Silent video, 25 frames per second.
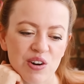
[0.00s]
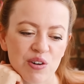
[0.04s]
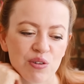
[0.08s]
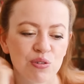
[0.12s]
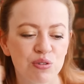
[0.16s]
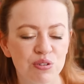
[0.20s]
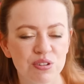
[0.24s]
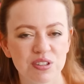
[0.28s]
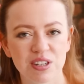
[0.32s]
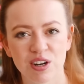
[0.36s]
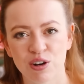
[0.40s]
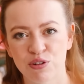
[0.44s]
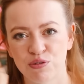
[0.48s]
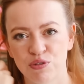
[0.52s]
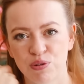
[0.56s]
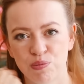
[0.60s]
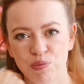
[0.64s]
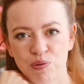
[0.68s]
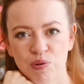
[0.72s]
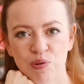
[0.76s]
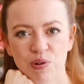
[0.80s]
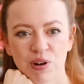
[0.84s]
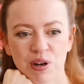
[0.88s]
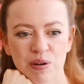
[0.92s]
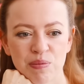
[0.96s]
und auch für
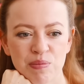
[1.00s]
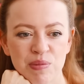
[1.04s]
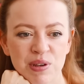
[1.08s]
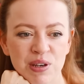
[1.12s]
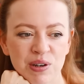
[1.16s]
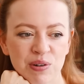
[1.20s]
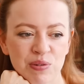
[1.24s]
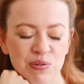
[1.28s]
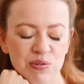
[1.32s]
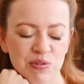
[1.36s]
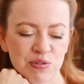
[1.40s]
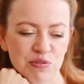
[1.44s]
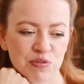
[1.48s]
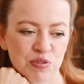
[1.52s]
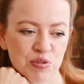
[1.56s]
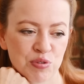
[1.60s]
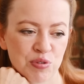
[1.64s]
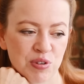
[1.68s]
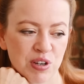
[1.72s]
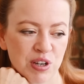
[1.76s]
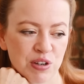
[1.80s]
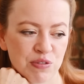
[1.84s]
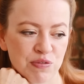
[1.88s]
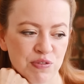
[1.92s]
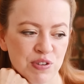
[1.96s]
Programmierung und
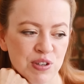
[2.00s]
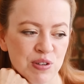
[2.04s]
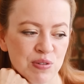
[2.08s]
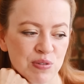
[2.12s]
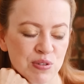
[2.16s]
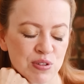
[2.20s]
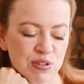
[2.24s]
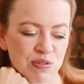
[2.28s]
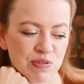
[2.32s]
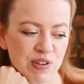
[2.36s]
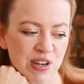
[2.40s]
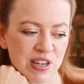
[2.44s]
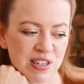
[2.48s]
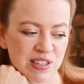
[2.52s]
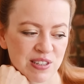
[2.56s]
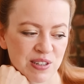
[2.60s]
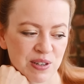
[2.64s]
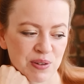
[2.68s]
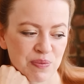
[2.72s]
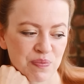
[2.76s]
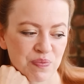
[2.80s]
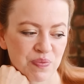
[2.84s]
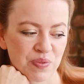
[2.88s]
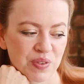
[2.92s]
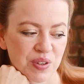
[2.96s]
Fotografie und so
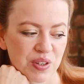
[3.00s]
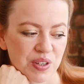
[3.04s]
weiter.